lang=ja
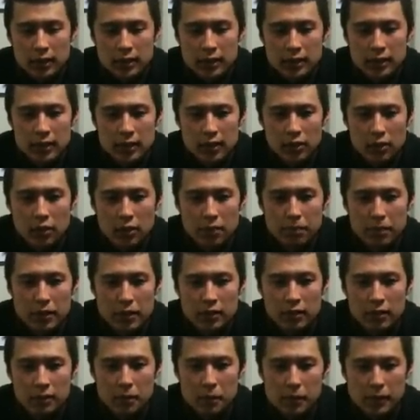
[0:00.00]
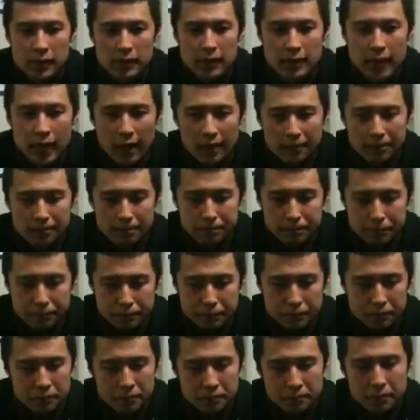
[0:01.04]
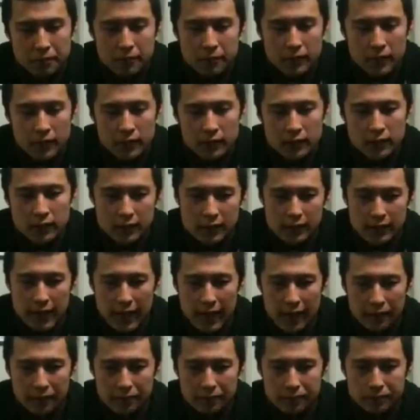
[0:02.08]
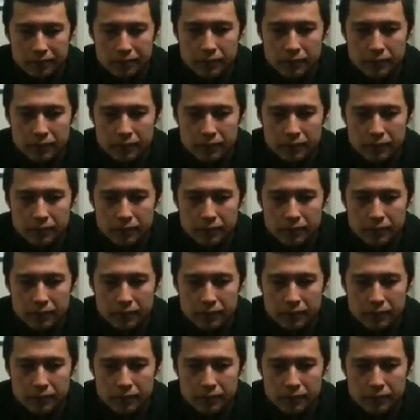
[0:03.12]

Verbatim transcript: 必死にオリンピックを見ましたそして